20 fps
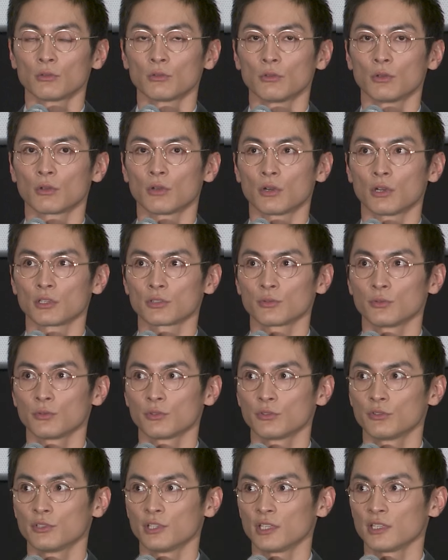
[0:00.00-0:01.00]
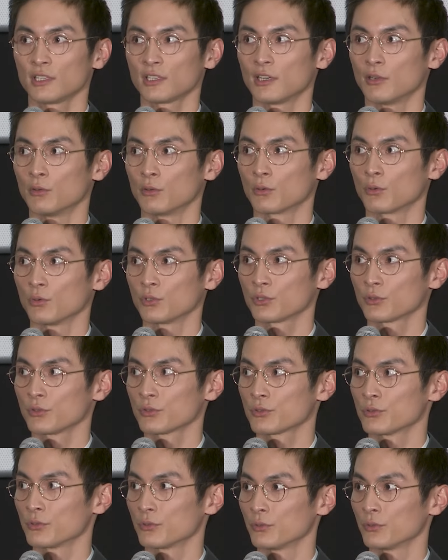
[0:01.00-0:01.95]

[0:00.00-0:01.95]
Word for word: だからそういう何かをこう一つ